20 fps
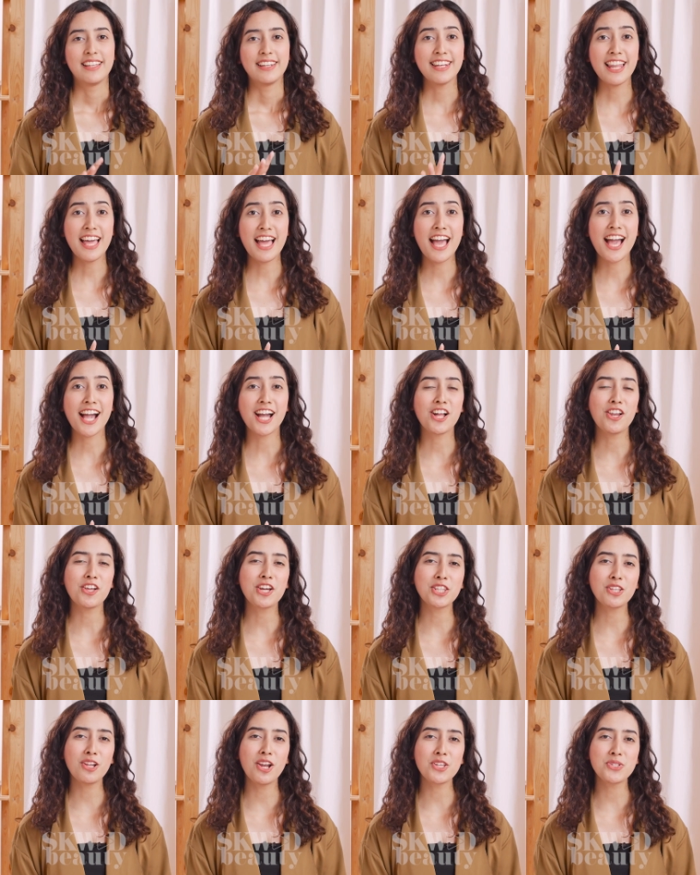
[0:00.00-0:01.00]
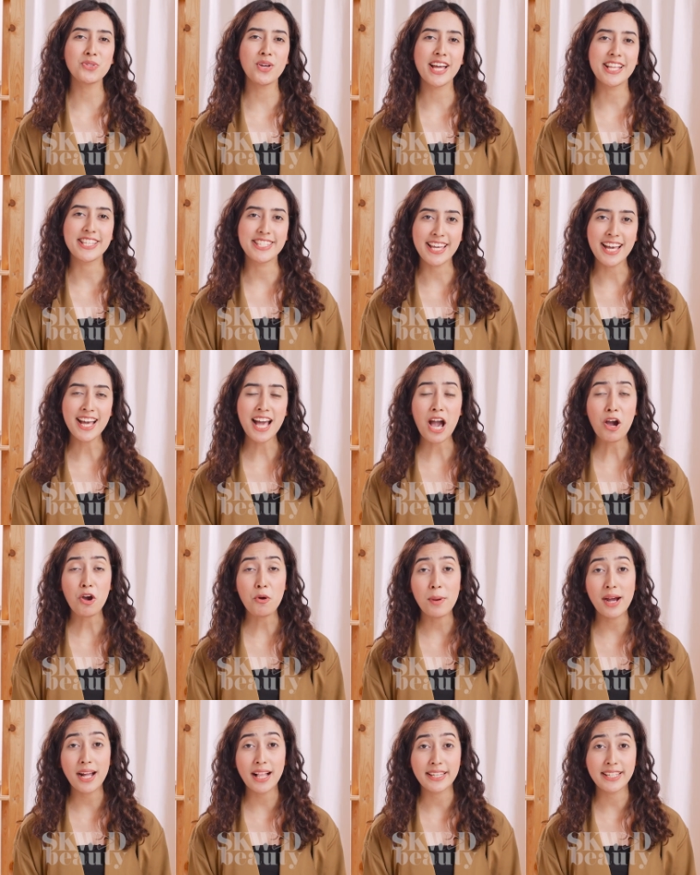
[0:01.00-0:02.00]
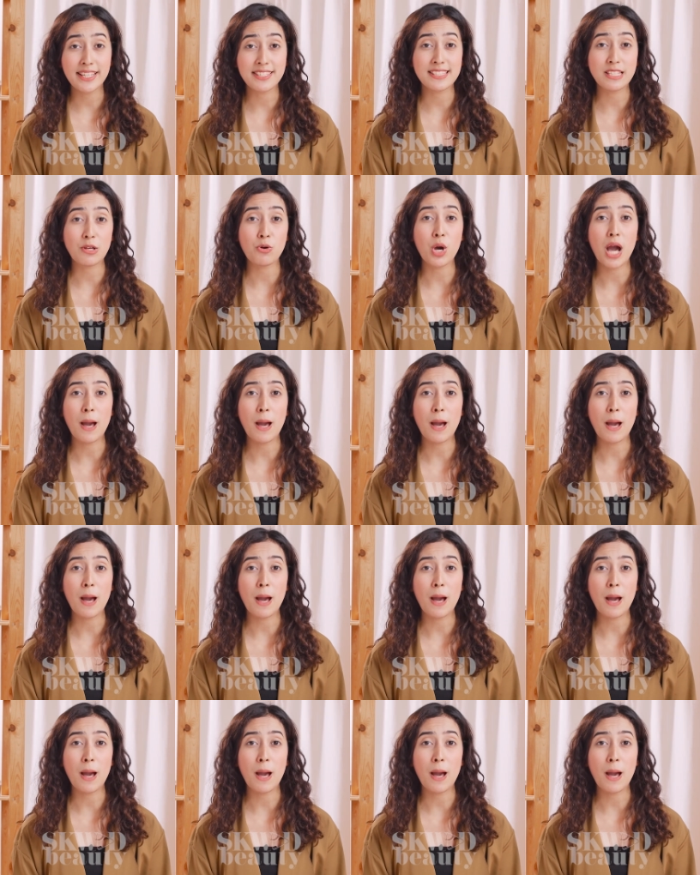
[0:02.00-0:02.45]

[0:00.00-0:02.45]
Nah, kalau gitu langsung aja aku bakalan ngasih tahu